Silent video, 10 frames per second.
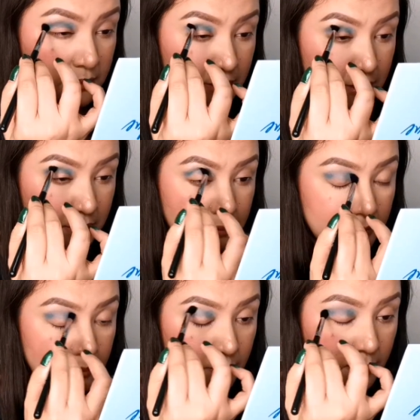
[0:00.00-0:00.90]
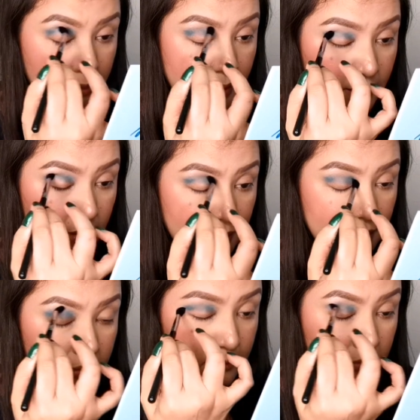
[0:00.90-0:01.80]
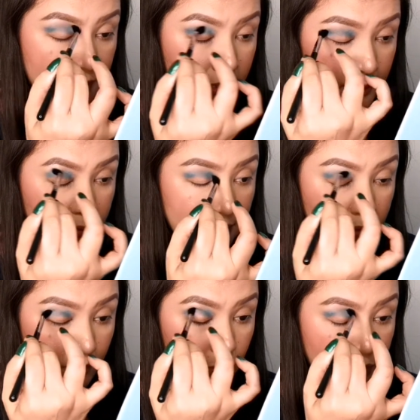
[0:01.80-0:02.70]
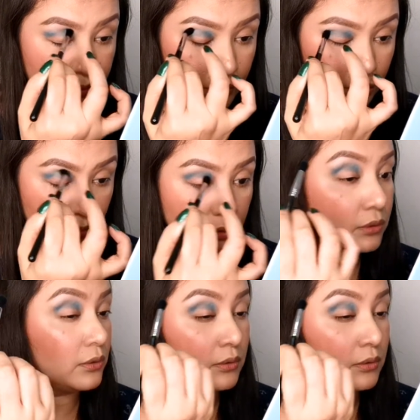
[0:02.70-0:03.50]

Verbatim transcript: Tingnan natin kung anong mangyayari. Kung kaya natin i-work to.